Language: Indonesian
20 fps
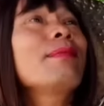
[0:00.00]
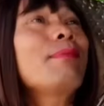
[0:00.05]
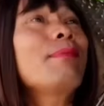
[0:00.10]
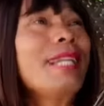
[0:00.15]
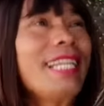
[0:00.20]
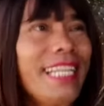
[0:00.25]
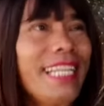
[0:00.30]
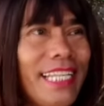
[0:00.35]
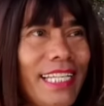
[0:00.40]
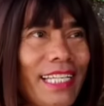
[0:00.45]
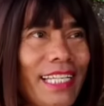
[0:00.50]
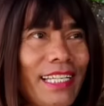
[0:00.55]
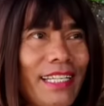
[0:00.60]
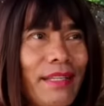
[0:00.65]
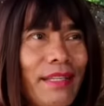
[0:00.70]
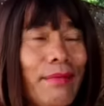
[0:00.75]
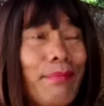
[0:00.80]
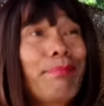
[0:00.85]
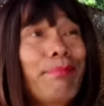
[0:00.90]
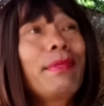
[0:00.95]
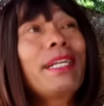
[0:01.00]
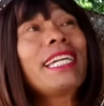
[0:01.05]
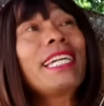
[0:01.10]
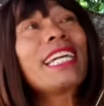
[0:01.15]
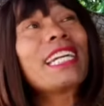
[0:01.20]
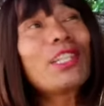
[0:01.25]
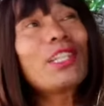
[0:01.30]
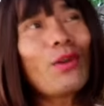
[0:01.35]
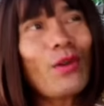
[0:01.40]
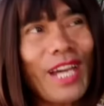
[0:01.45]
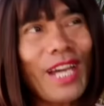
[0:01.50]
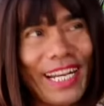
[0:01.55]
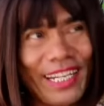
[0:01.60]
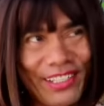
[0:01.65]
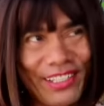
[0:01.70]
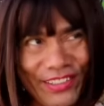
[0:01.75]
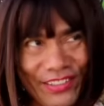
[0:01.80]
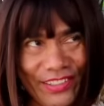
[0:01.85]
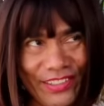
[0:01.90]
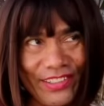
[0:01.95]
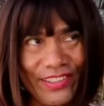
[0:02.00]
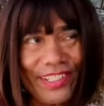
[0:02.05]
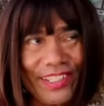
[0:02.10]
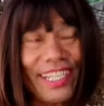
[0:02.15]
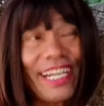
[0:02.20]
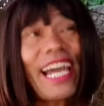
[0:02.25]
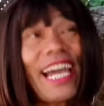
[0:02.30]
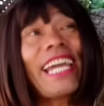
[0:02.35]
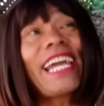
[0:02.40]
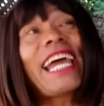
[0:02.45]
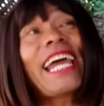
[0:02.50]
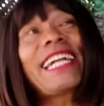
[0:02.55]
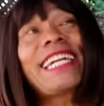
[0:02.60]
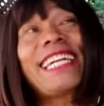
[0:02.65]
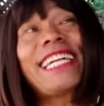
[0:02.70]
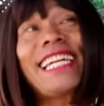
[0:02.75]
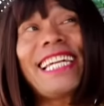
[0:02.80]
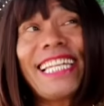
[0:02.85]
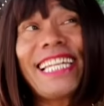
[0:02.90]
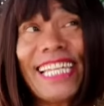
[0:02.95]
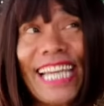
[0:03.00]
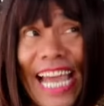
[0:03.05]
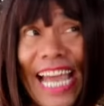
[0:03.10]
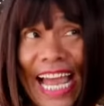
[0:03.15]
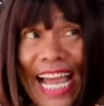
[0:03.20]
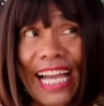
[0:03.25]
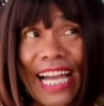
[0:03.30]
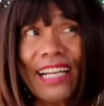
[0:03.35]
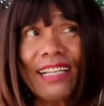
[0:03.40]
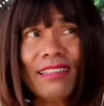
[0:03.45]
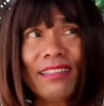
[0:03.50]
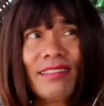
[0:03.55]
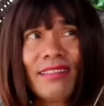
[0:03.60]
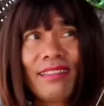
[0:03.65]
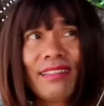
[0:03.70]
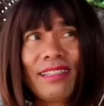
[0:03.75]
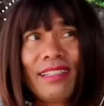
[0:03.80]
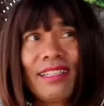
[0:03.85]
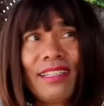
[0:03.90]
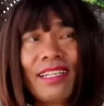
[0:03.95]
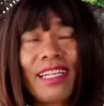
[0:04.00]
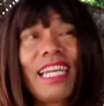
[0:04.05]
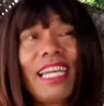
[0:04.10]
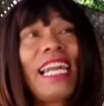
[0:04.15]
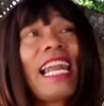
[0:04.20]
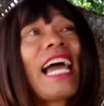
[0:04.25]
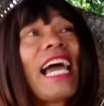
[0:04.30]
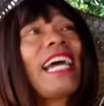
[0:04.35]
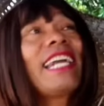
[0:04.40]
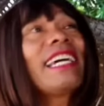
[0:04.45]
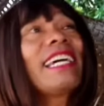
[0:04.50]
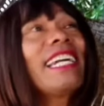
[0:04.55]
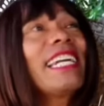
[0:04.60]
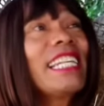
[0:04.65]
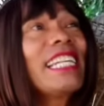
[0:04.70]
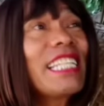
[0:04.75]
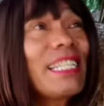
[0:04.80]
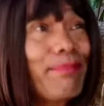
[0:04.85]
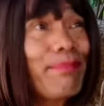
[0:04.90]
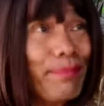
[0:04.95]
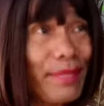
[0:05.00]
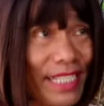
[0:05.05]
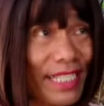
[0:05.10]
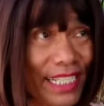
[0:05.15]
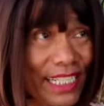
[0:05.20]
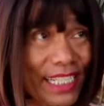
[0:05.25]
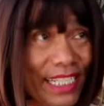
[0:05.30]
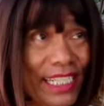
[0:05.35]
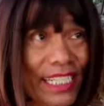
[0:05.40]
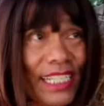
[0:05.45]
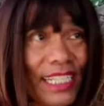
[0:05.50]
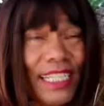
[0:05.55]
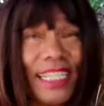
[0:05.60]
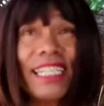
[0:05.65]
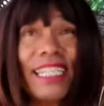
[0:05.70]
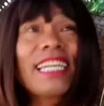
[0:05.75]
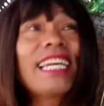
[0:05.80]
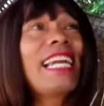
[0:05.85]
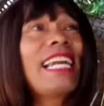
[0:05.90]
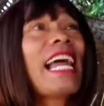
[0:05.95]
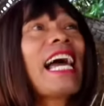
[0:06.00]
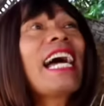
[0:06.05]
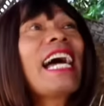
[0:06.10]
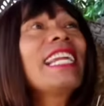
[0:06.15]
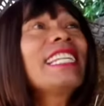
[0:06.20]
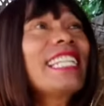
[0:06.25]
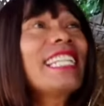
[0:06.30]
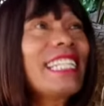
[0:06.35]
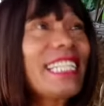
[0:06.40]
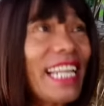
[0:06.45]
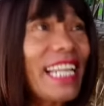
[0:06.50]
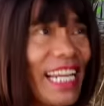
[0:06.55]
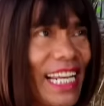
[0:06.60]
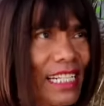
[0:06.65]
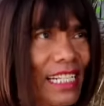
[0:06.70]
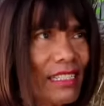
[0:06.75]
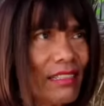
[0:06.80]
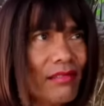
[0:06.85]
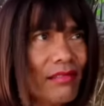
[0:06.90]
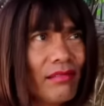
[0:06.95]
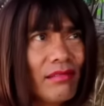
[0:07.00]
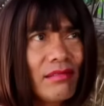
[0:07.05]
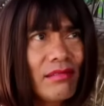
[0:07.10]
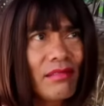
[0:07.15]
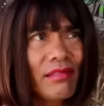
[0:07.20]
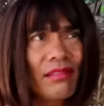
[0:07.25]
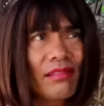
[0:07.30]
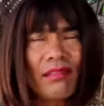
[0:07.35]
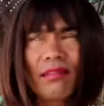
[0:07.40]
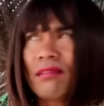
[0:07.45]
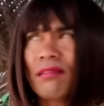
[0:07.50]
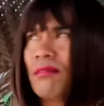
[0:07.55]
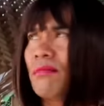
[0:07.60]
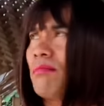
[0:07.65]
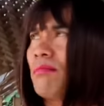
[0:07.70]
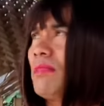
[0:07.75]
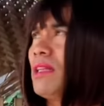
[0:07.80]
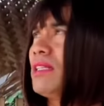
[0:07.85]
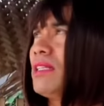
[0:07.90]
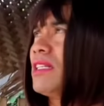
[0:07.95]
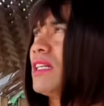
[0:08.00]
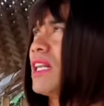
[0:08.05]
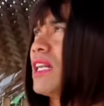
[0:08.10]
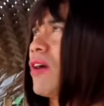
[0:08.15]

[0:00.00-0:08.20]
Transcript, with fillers: Li, tokan tuh ngayati liang. Ngilangan kena sebet, ngilangan stres. Beli sing